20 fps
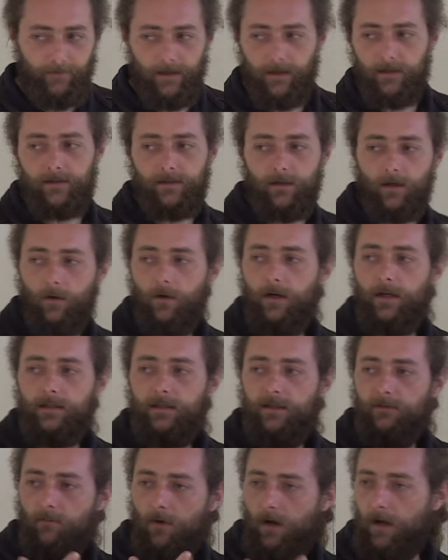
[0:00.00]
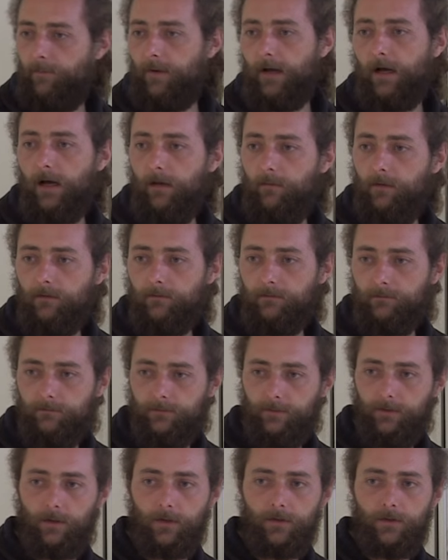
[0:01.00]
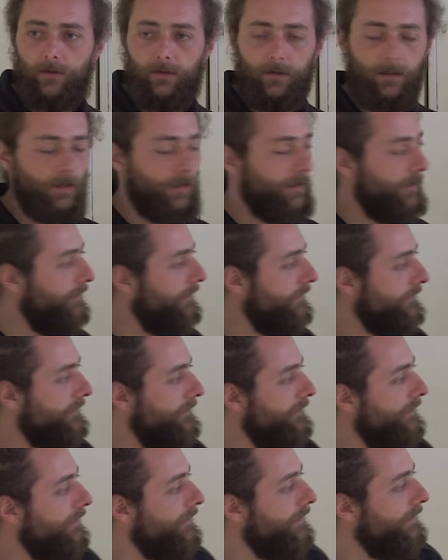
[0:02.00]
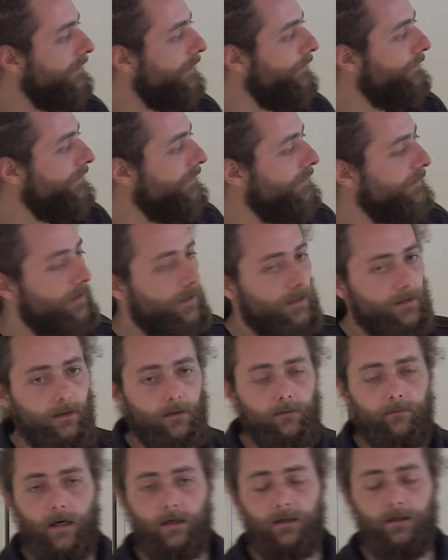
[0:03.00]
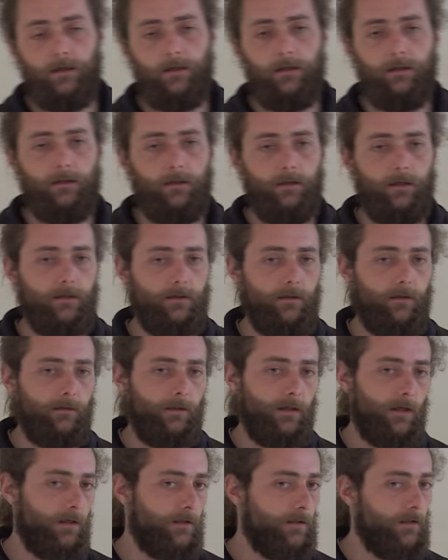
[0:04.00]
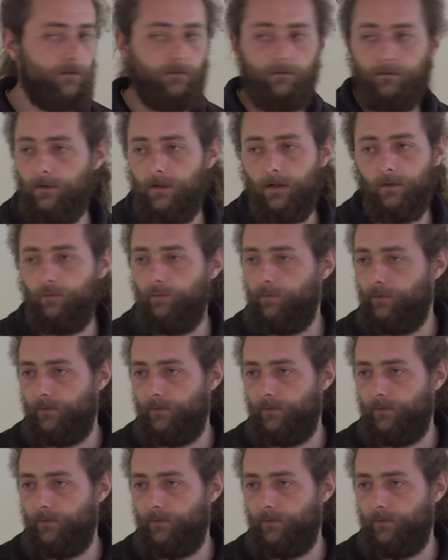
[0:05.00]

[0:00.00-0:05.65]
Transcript: Mais c'est relativement imparable. C'est-à-dire que c'était, euh, il a utilisé de l'azote marqué, de l'azote 15, et donc il a tout